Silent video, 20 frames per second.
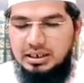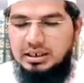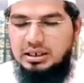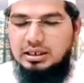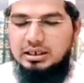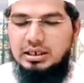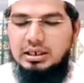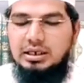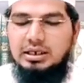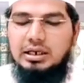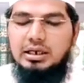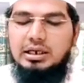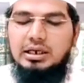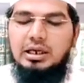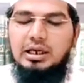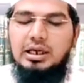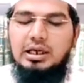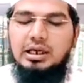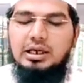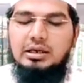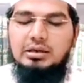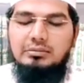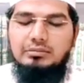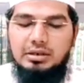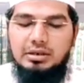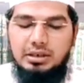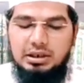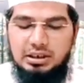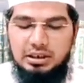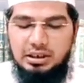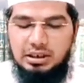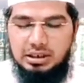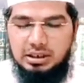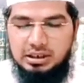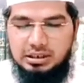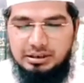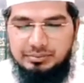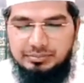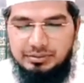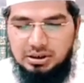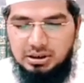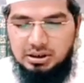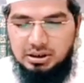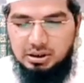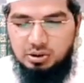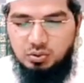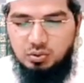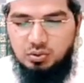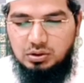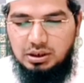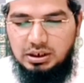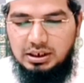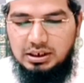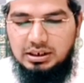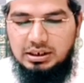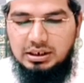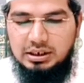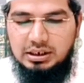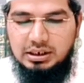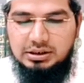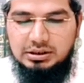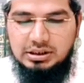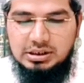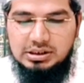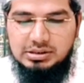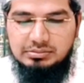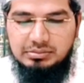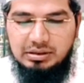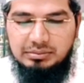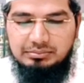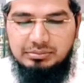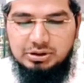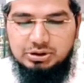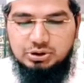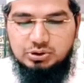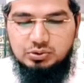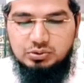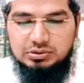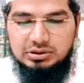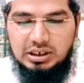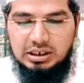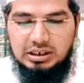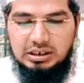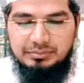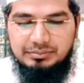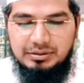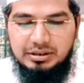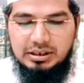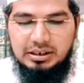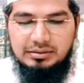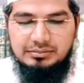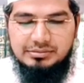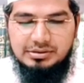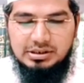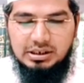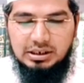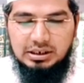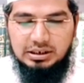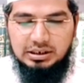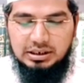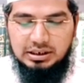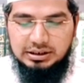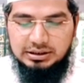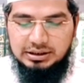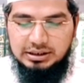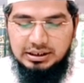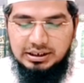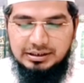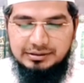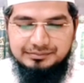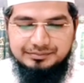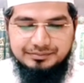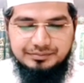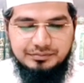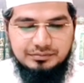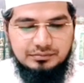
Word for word: साहिल का कहना है कि मेरी एक कपड़े की दुकान है जिसमें बच्चों के कपड़े हम सेल करते हैं